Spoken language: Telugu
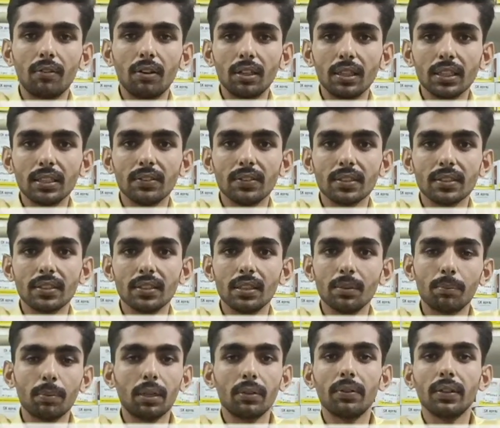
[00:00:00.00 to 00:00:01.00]
వోల్టేజ్ వస్తుంది
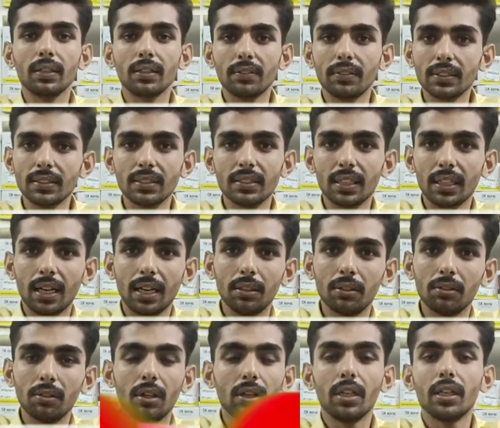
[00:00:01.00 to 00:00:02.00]
పర్ఫెక్ట్ వస్తే రాదు